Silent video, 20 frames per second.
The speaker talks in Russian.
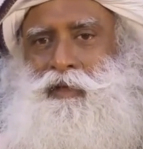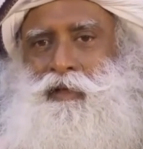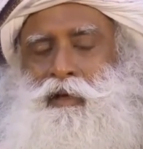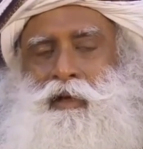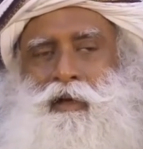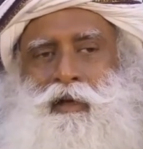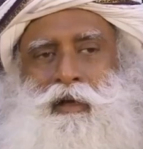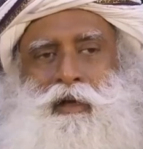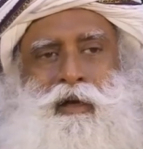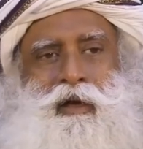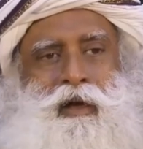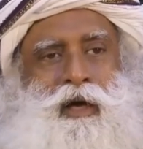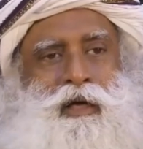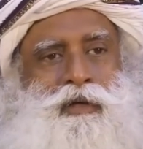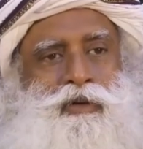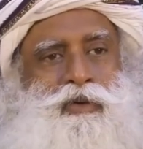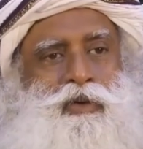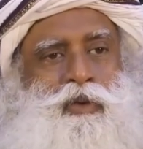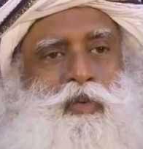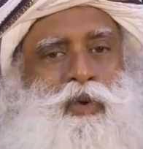Не знаю, к
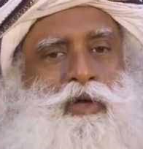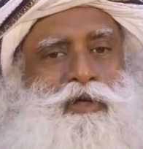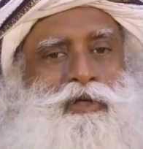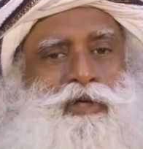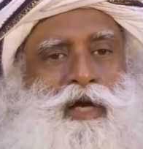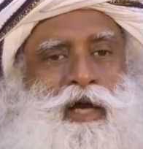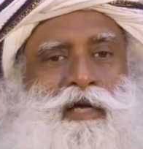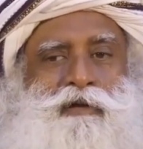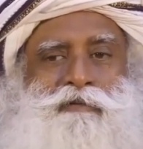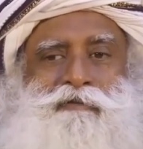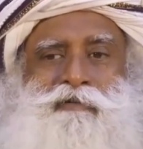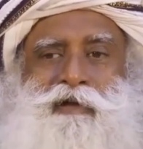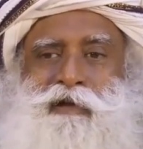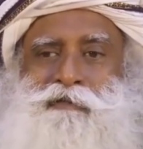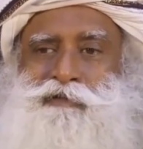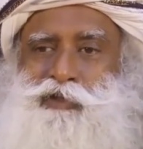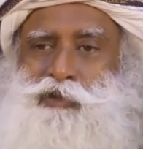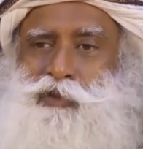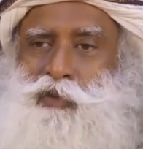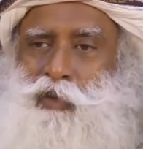какому левому
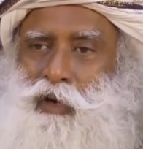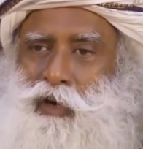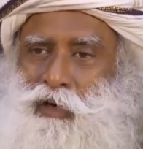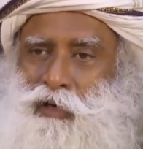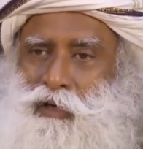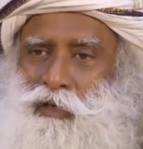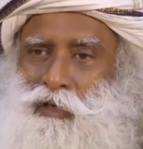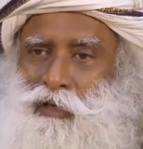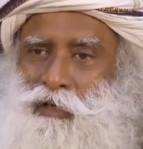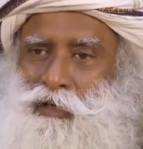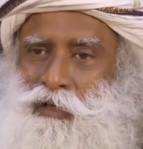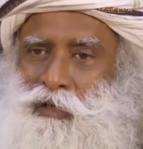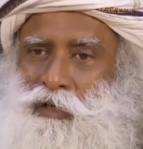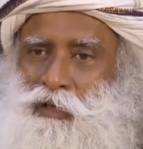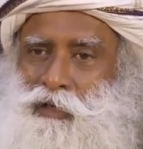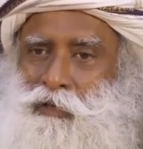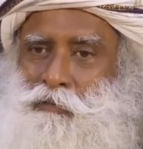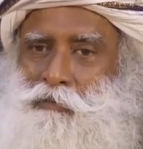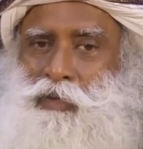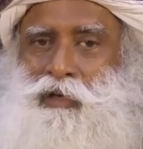движению принадлежишь ты,
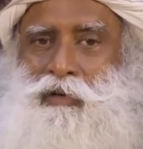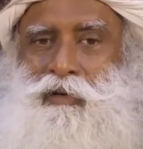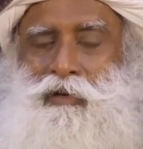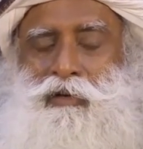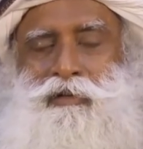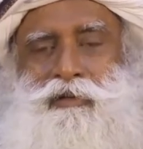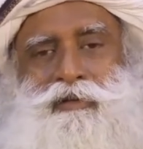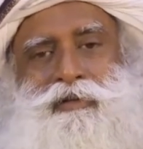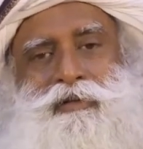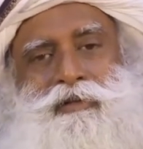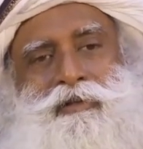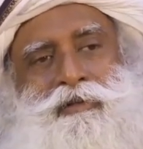потому что